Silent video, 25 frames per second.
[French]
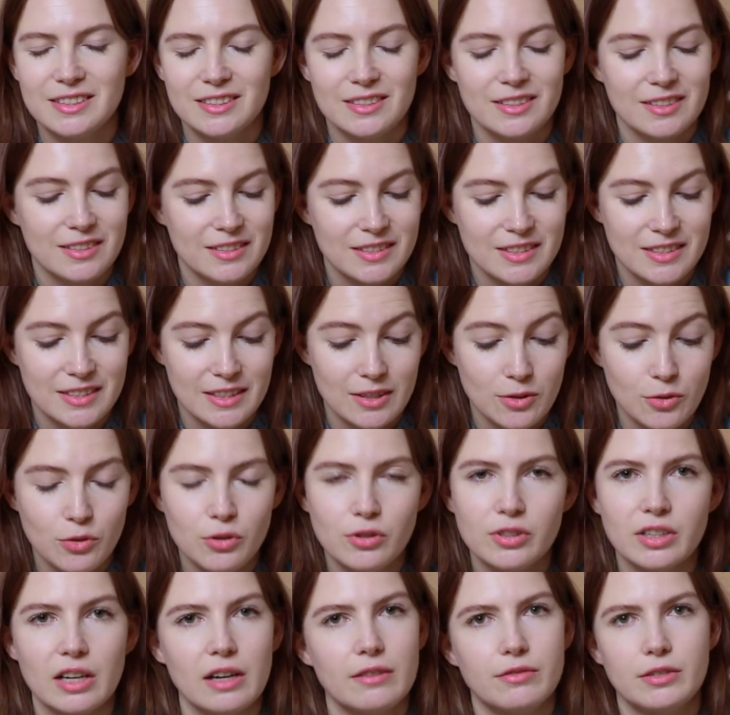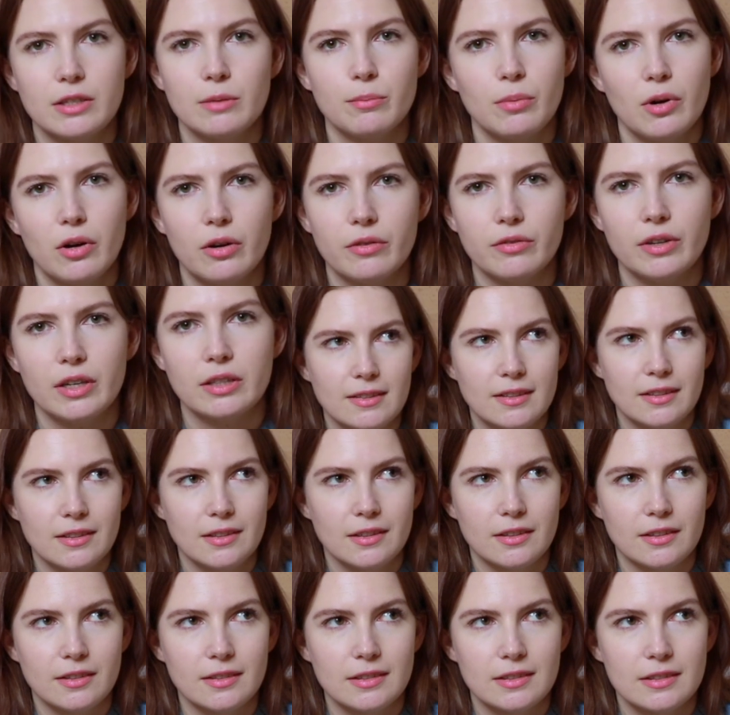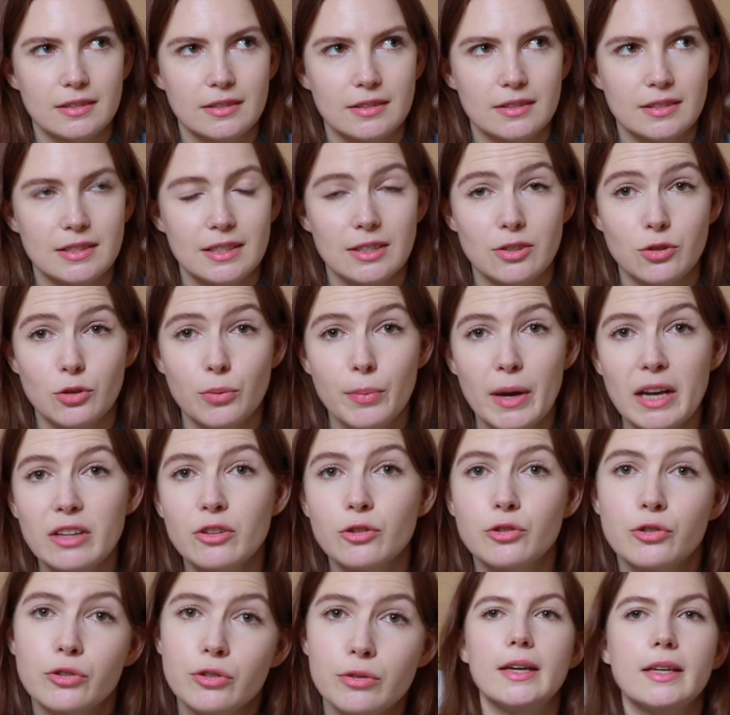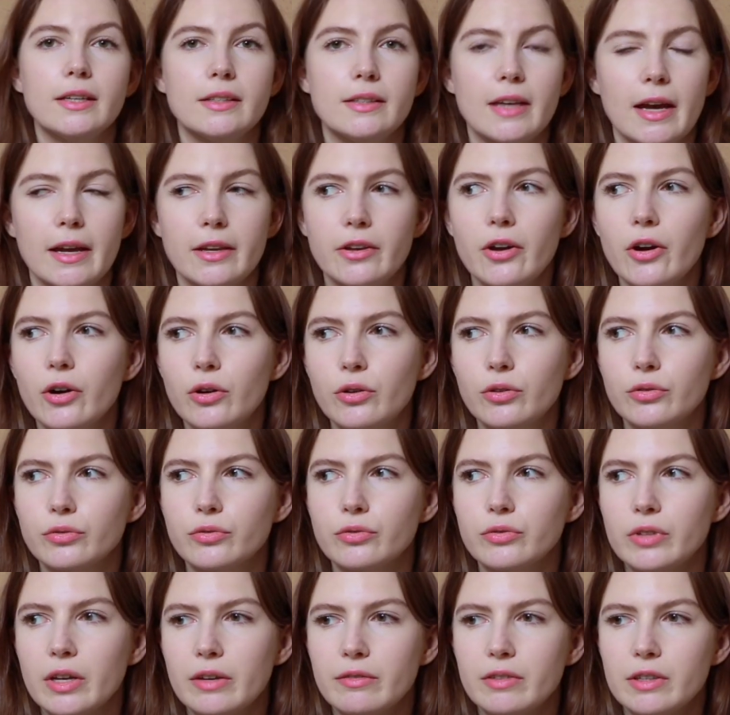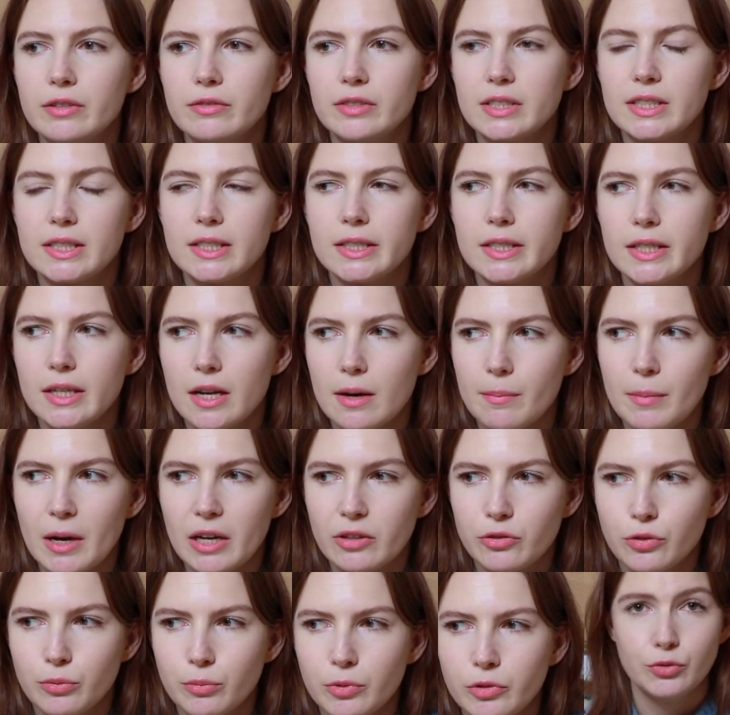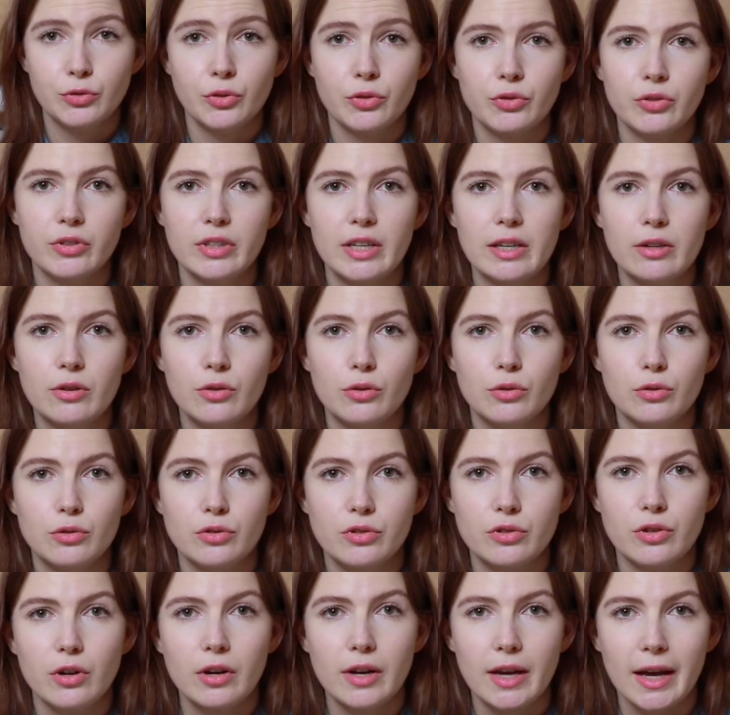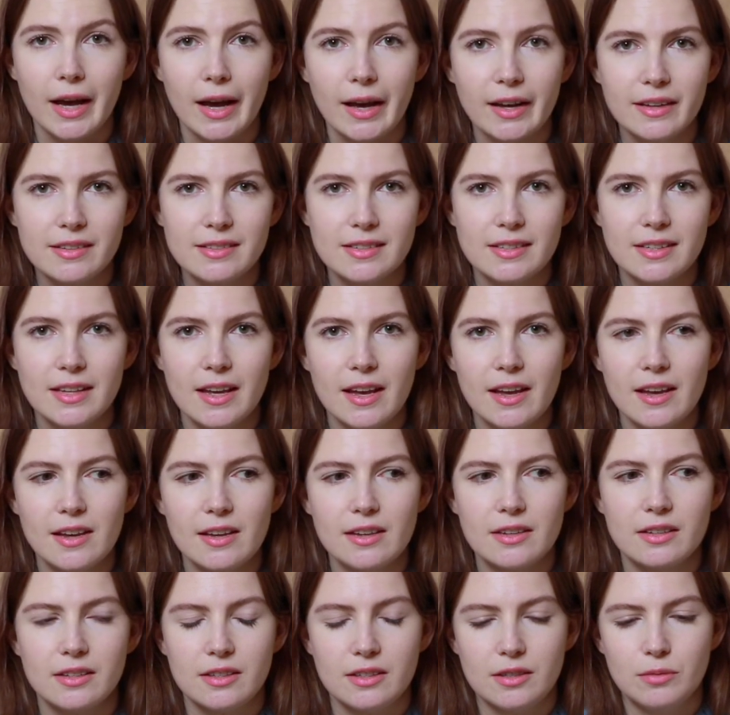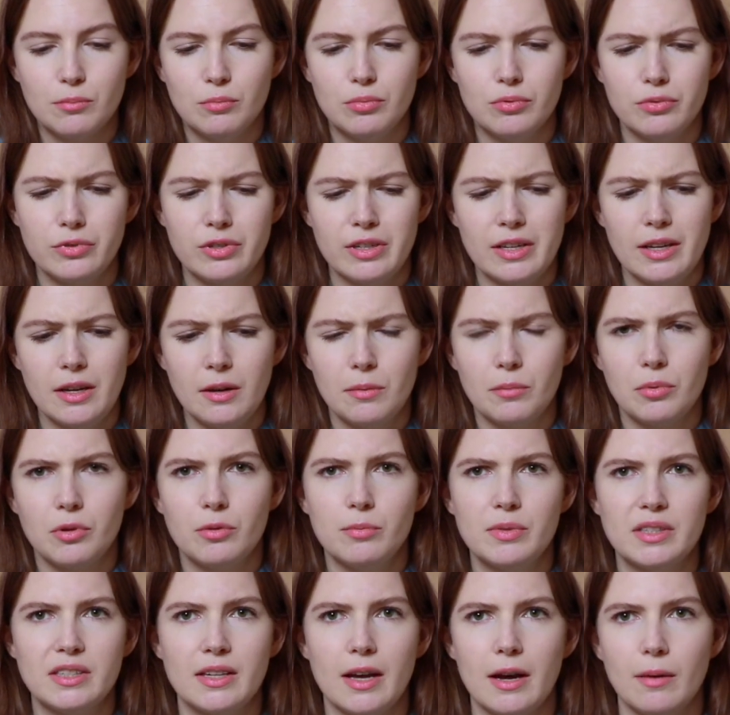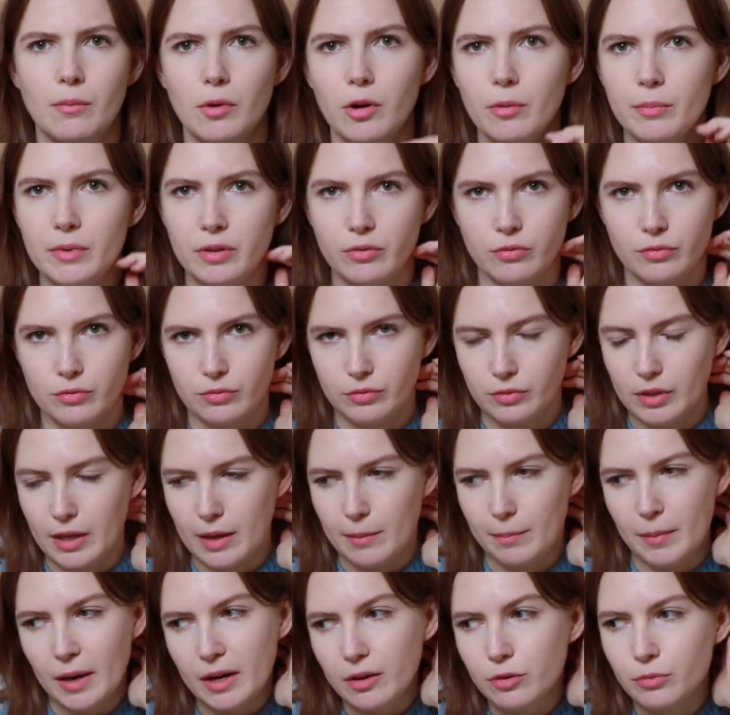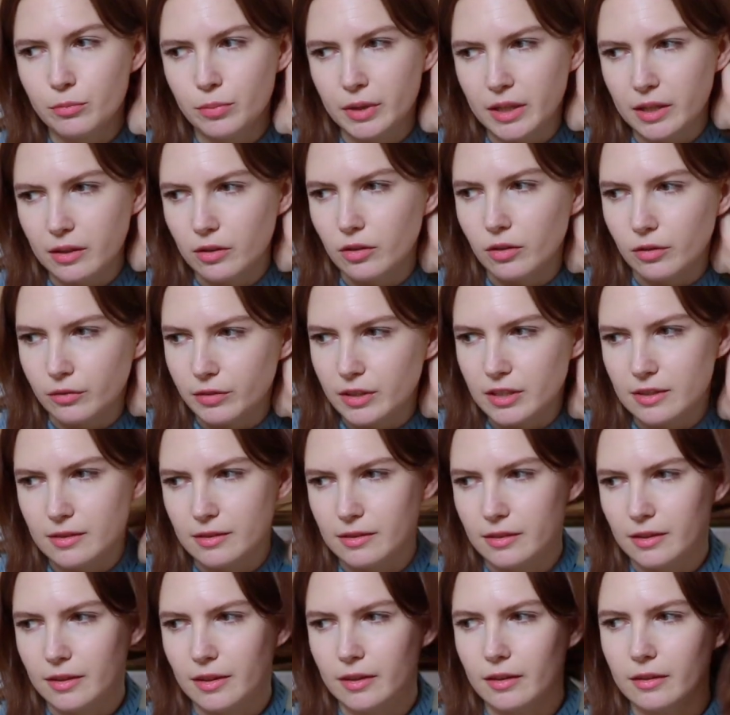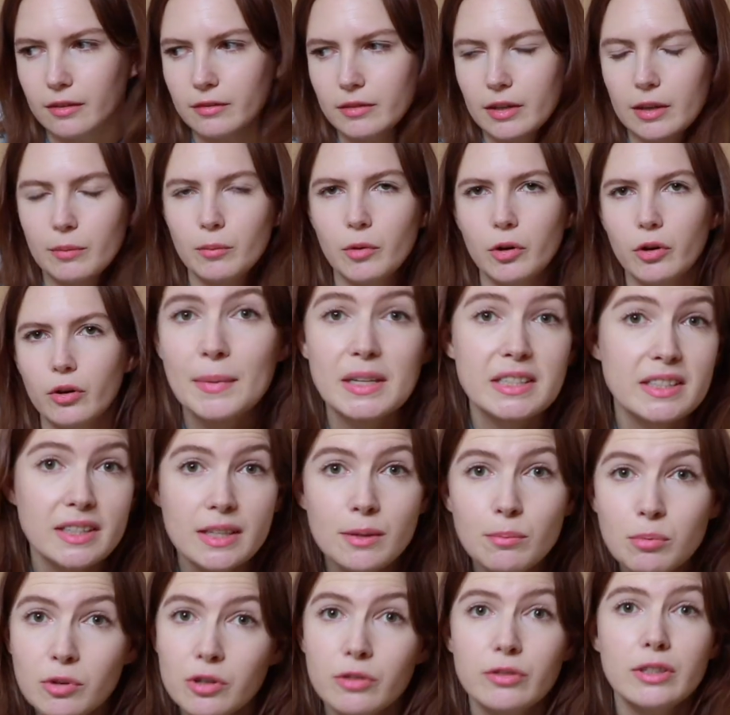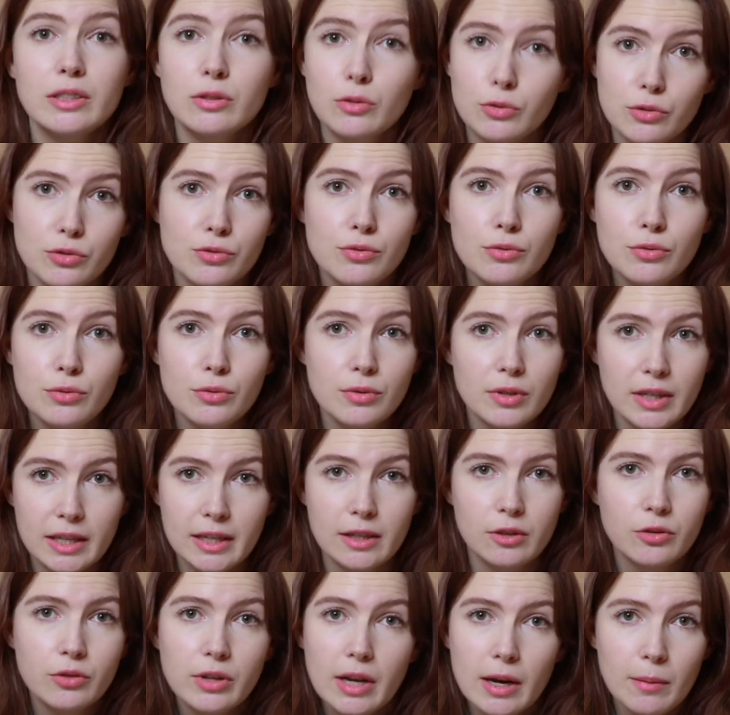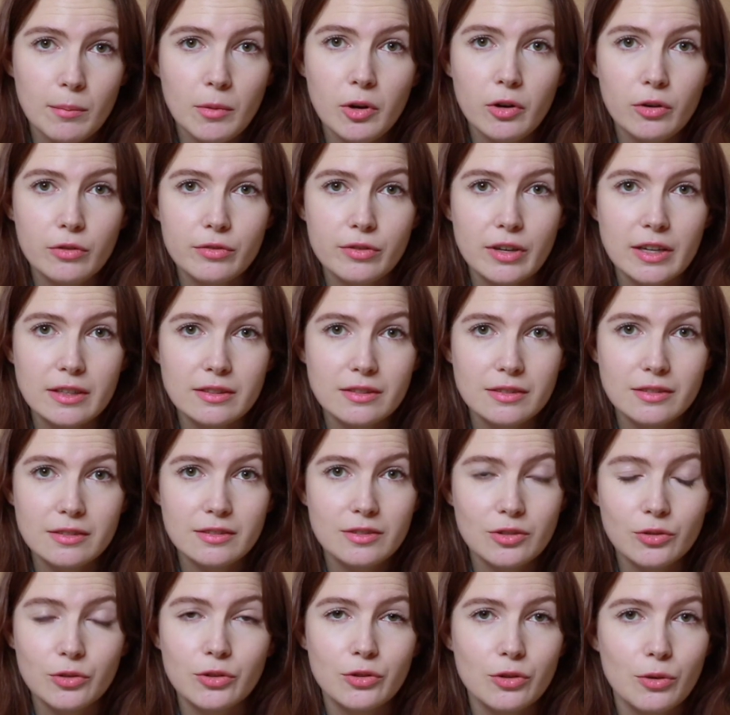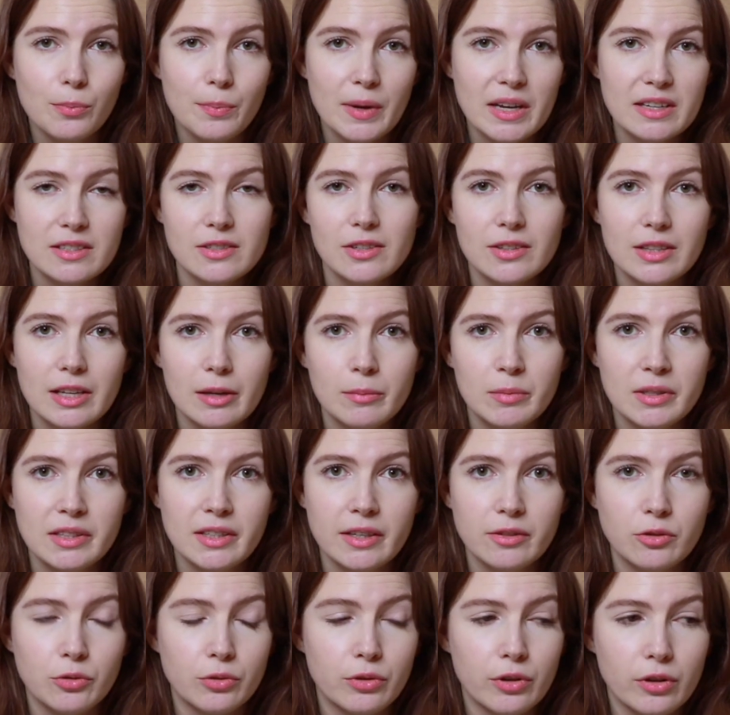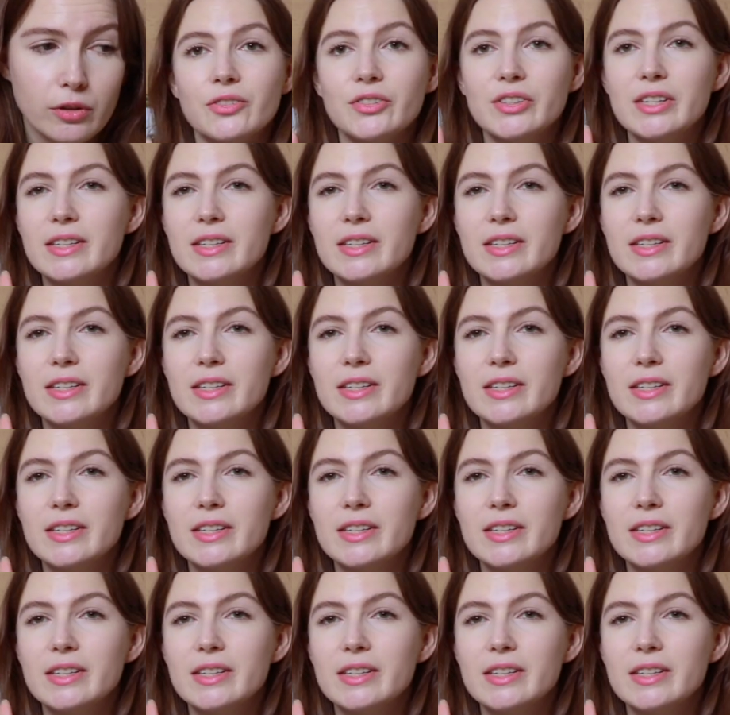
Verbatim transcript: c'est c'est ultra flippant en fait. C'est super dangereux. Et d'ailleurs, quand on avait visité l'appartement, on entendait que le sol grinçait et qu'il bougeait un peu bizarrement, mais on n'avait pas compris qu'en fait c'était vraiment parce qu'il pleuvait dessus régulièrement en fait, tant que personne n'habitait dedans.